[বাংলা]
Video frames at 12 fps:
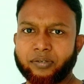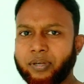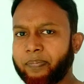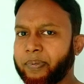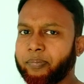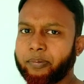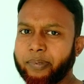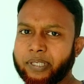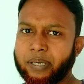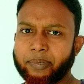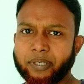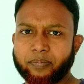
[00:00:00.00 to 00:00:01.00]
সো আপনি বলবেন
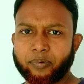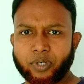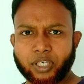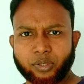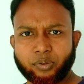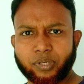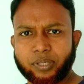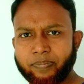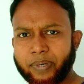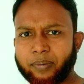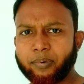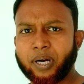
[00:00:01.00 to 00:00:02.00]
যে আমি এটা প্রকাশ করতে
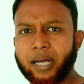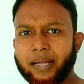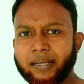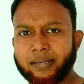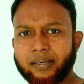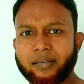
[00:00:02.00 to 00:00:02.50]
পারবো না আই